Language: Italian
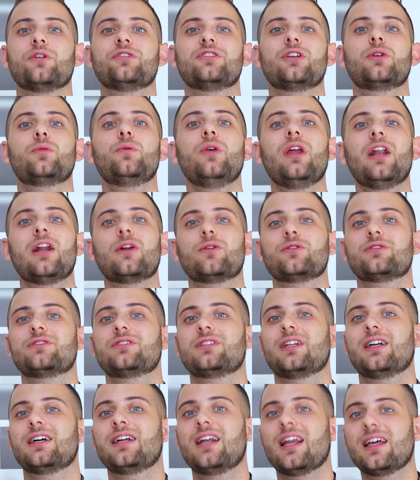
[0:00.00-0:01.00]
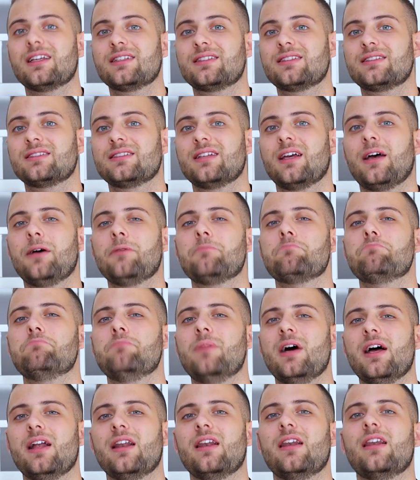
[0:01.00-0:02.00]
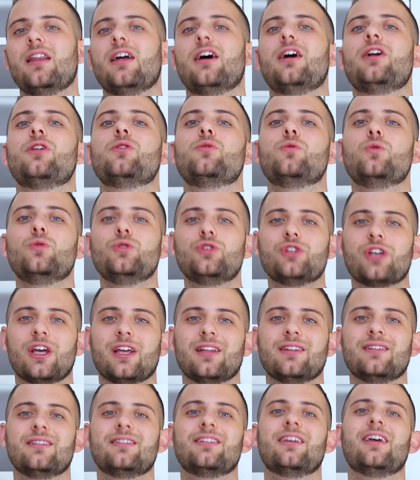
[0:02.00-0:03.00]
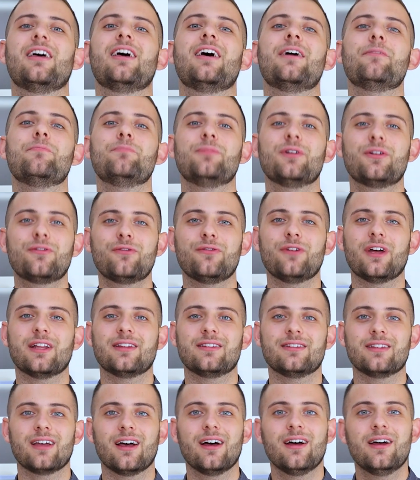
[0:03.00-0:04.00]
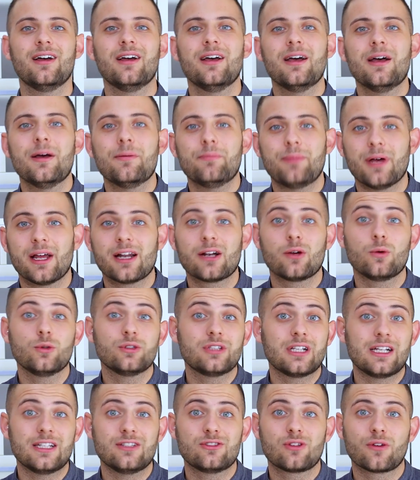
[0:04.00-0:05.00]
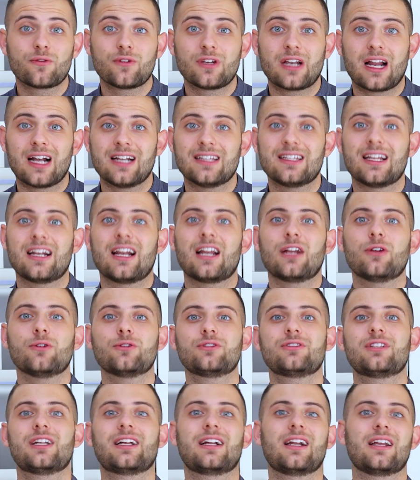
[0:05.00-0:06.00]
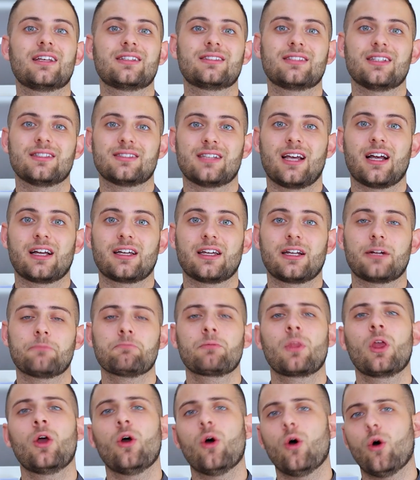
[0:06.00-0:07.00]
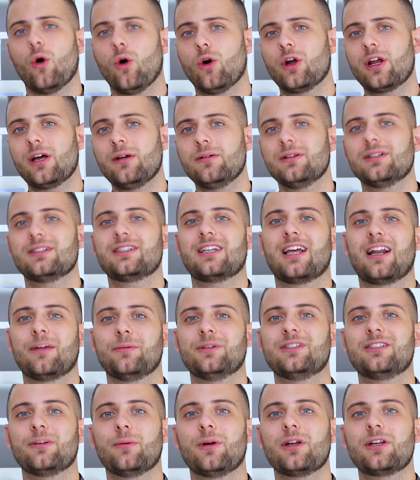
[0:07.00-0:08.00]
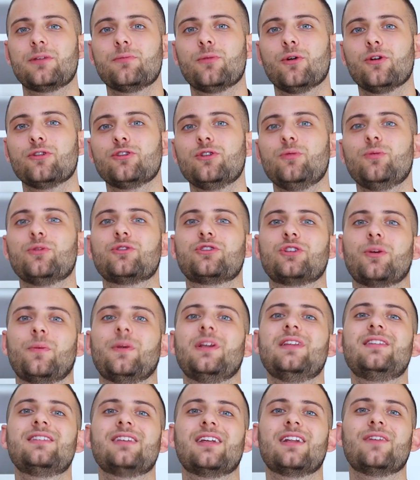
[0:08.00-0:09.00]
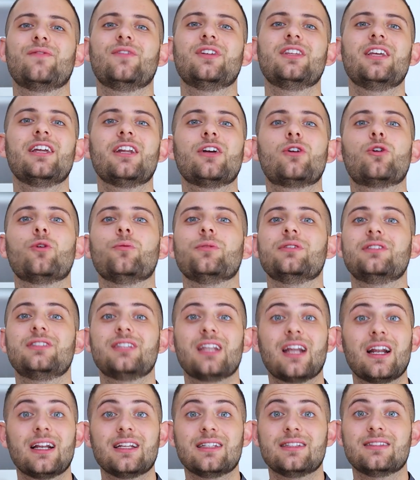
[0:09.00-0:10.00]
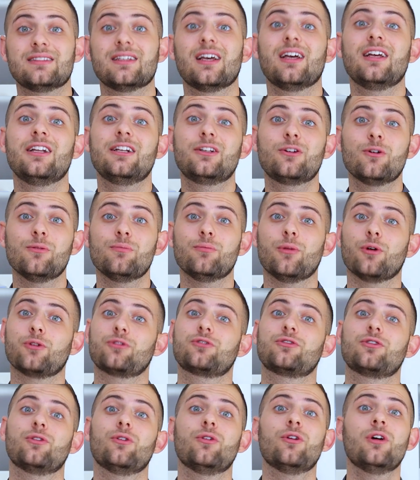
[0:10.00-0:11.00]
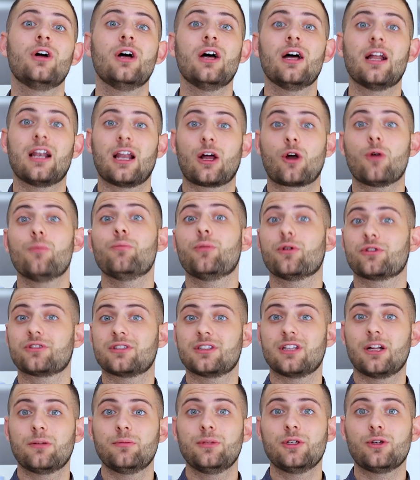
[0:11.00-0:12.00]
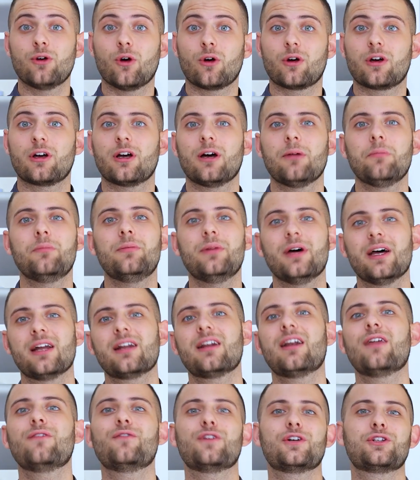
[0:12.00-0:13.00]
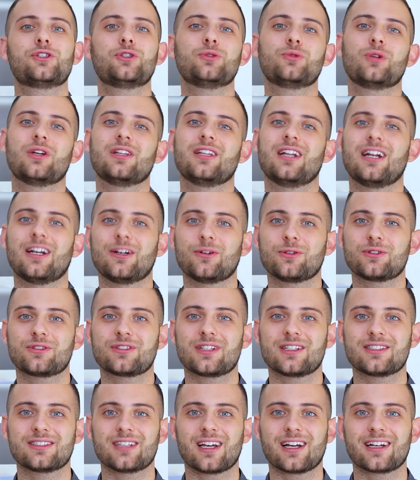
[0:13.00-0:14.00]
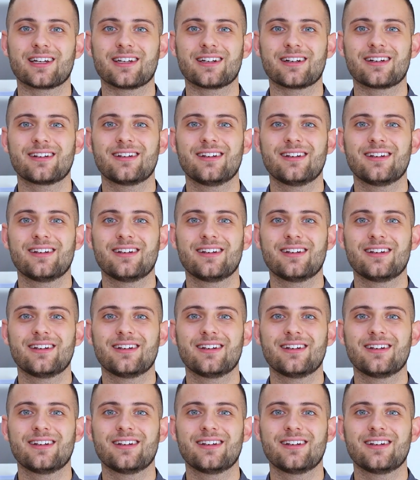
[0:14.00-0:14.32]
Questa qui è la nostra glassa bella, lucente e perfetta per l'utilizzo finale della nostra glassa sacher. Ora che la mettiamo a riposo possiamo iniziare a vedere come si realizza composto, la composta d'albicocca per la farcitura della nostra sacher.